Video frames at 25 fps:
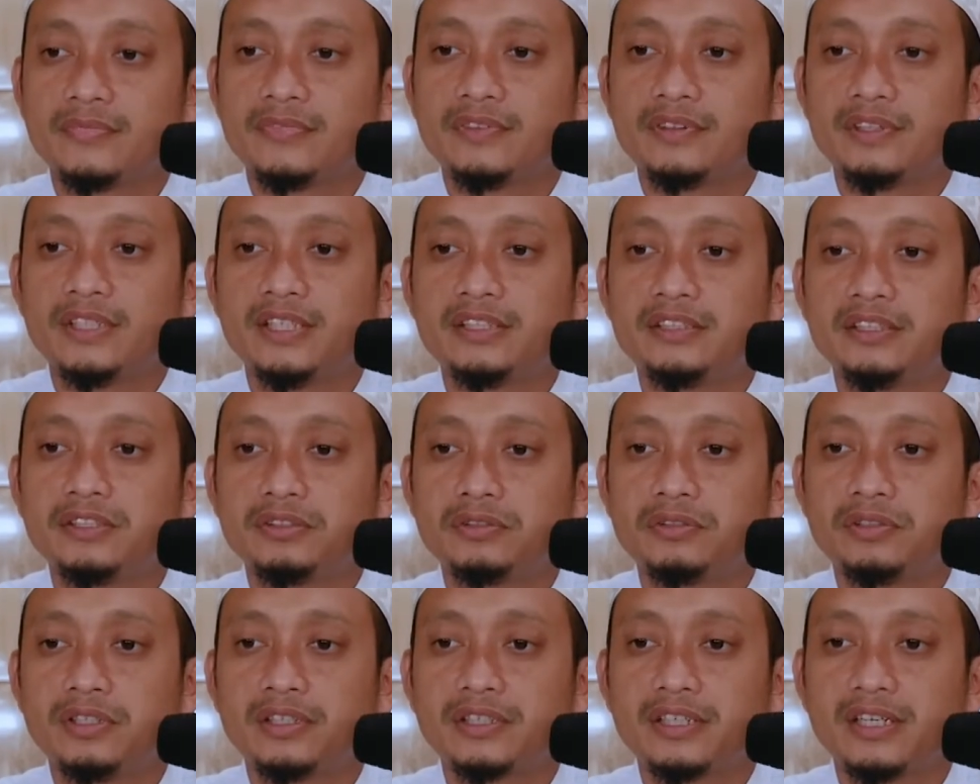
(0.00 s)
Dan
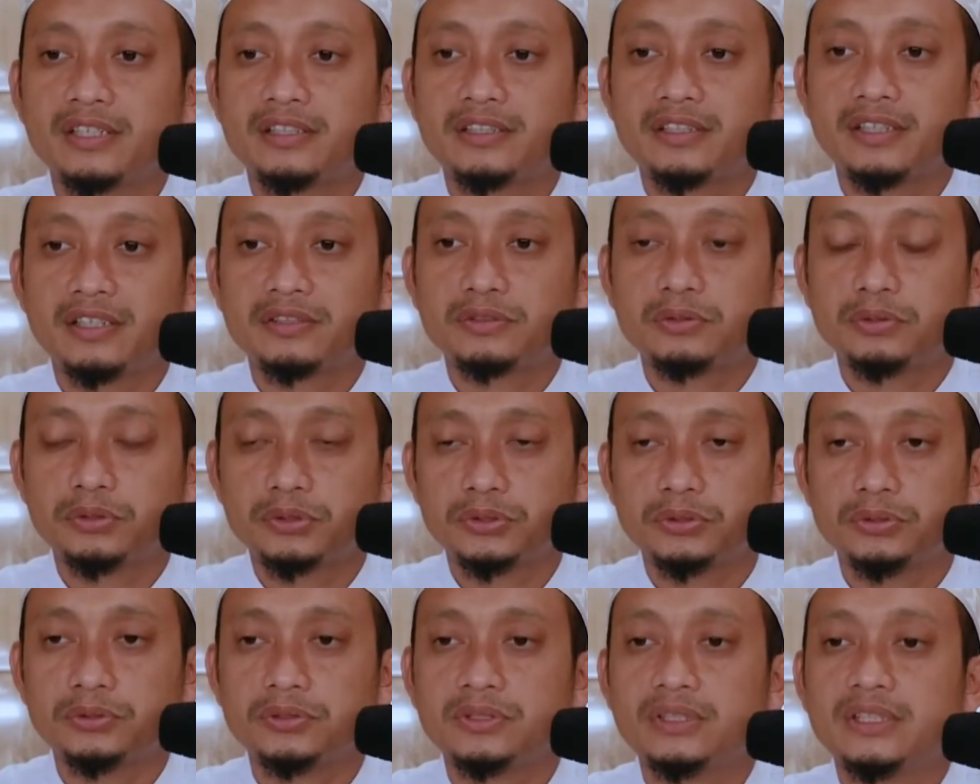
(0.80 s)
ditunaikan dengan
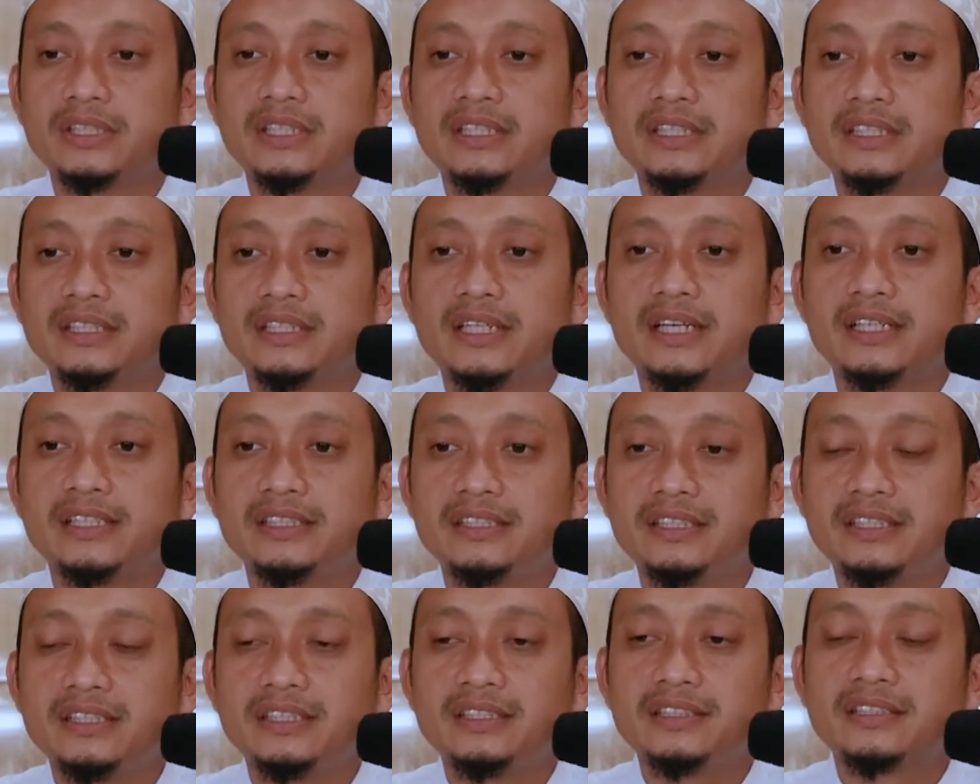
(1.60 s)
khusyuk. Nah
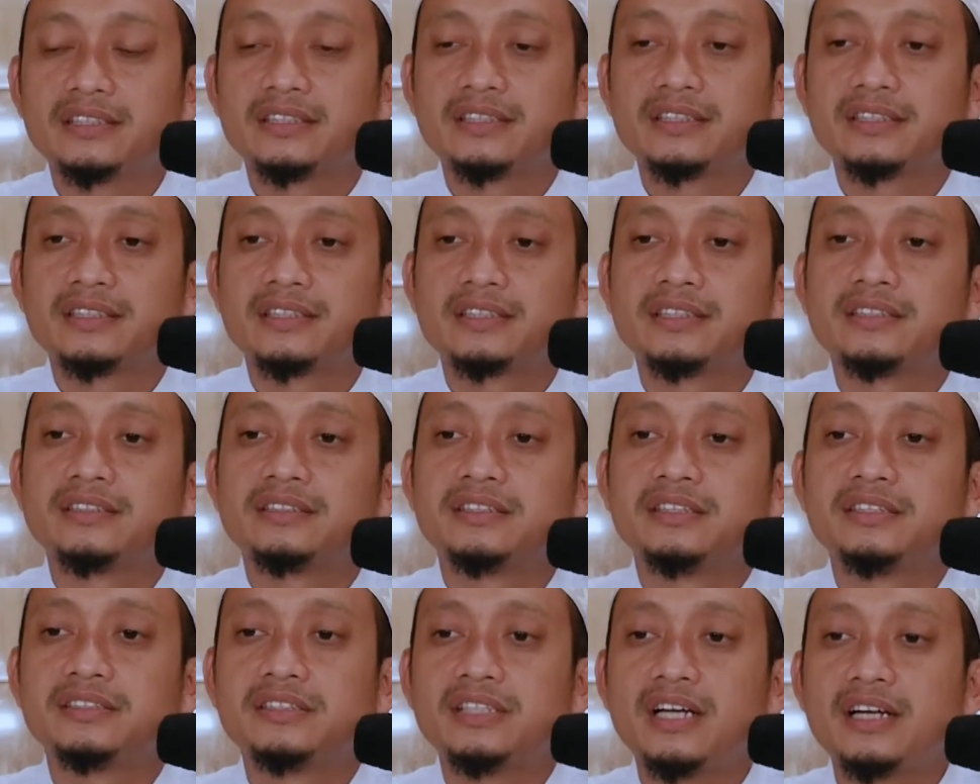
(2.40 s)
ini
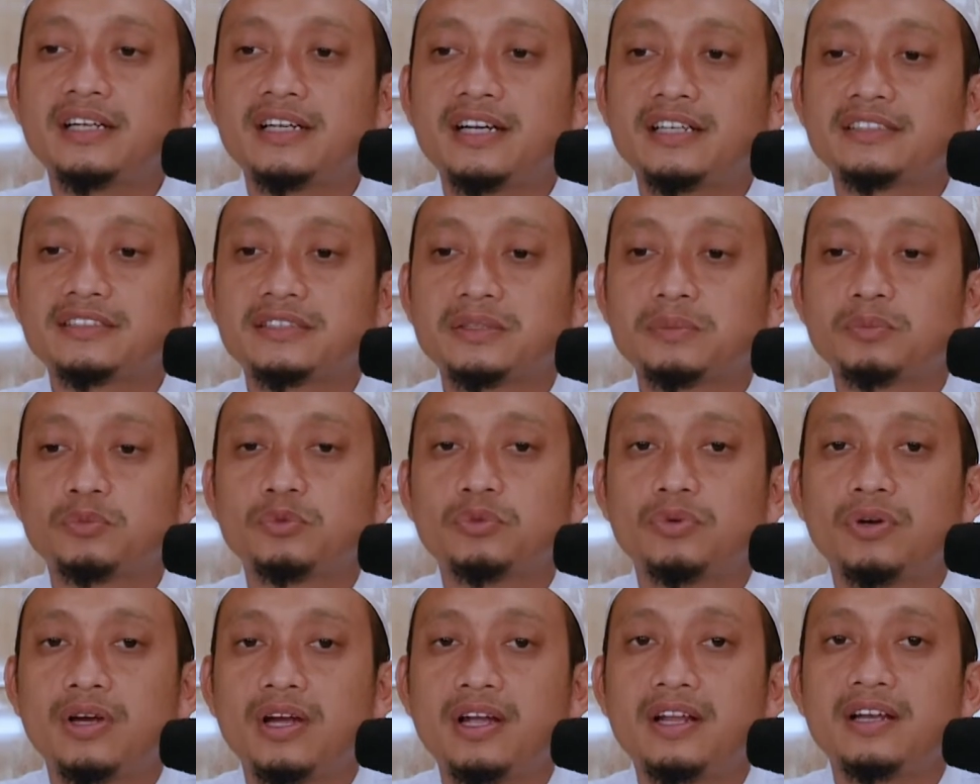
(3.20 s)
dijaga
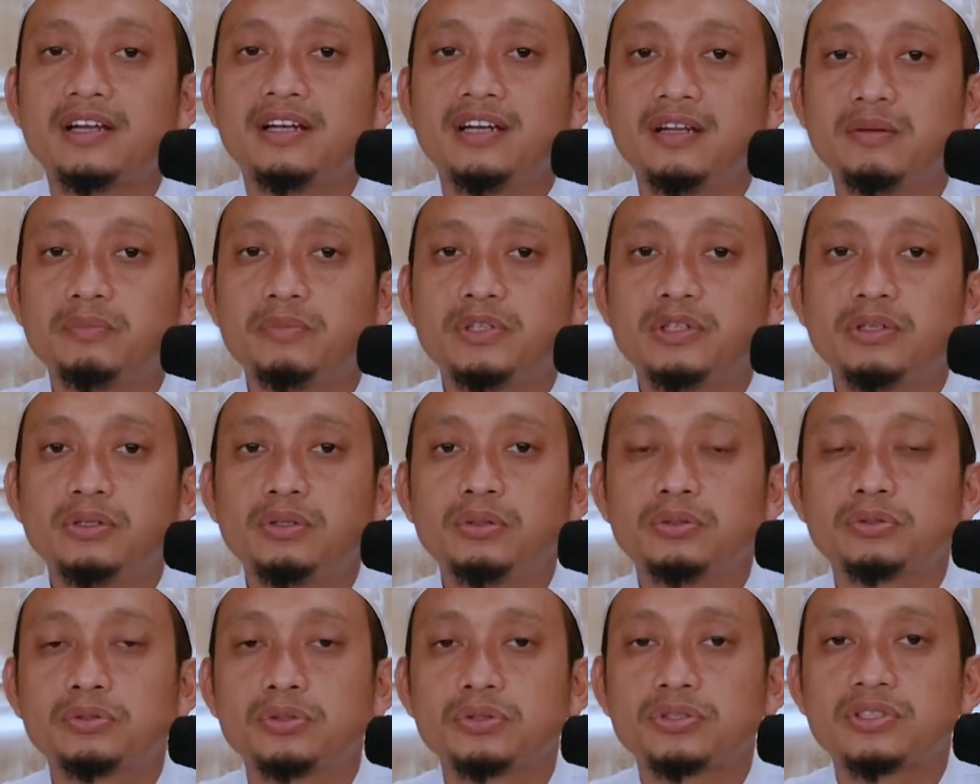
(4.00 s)
semua, lebih
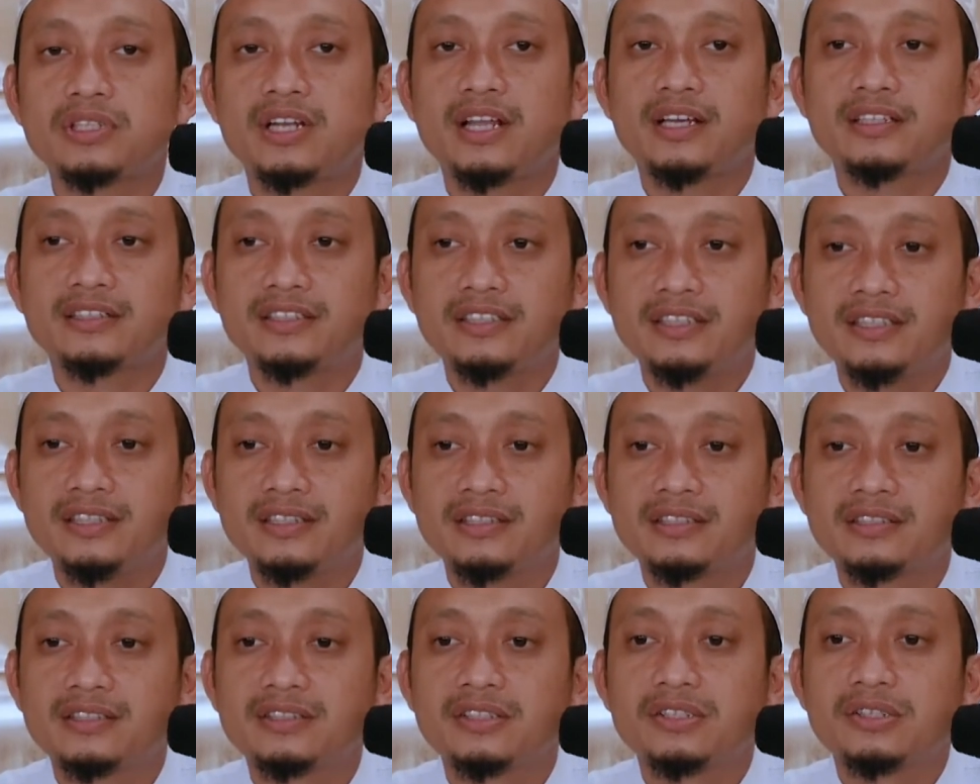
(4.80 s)
khusus lagi
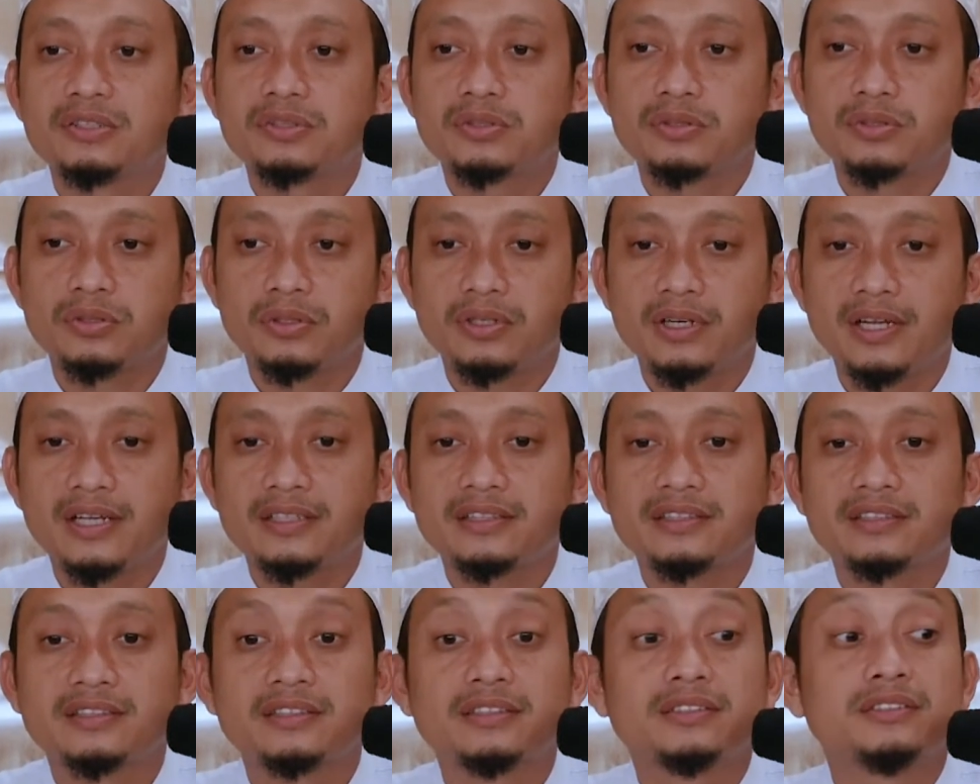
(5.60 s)
sholat
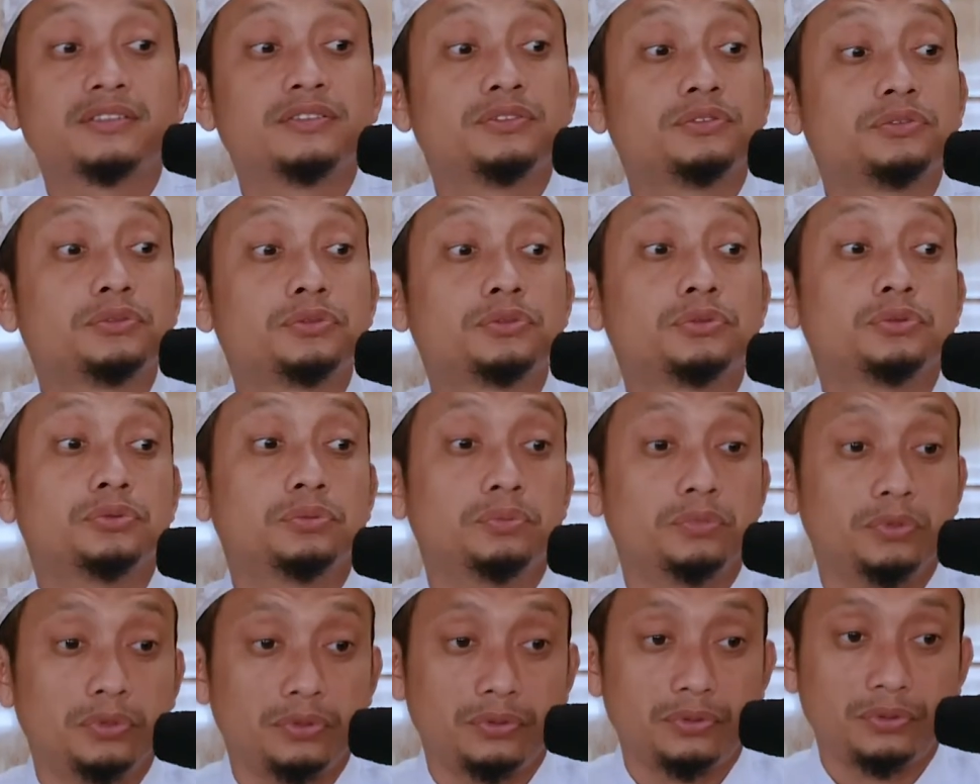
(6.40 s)

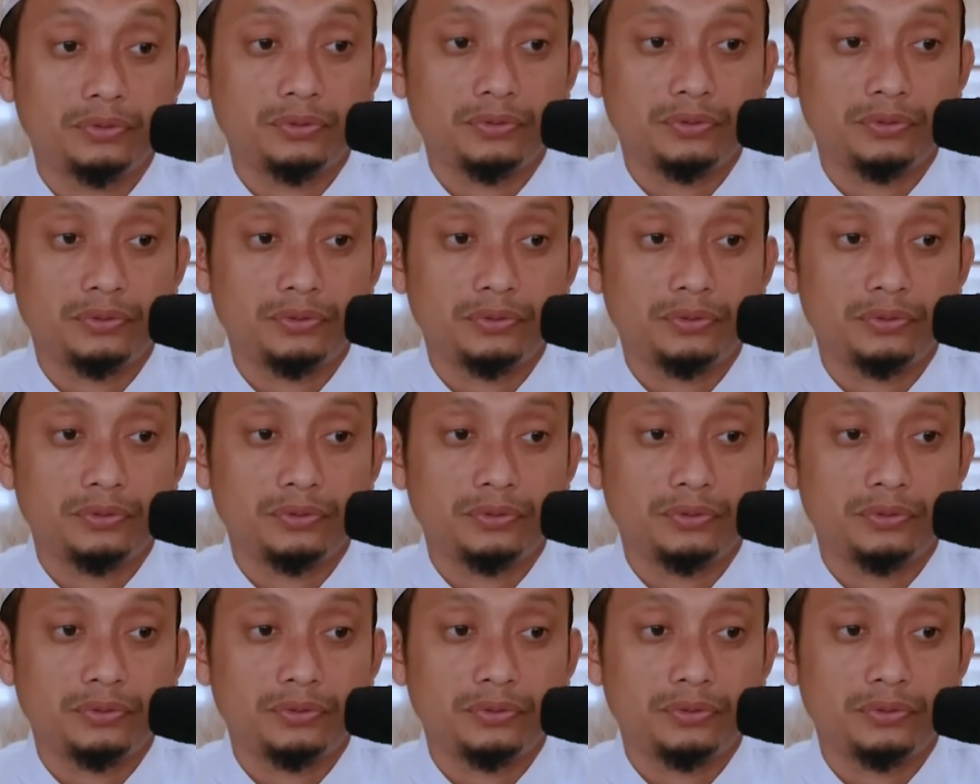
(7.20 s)
subuh.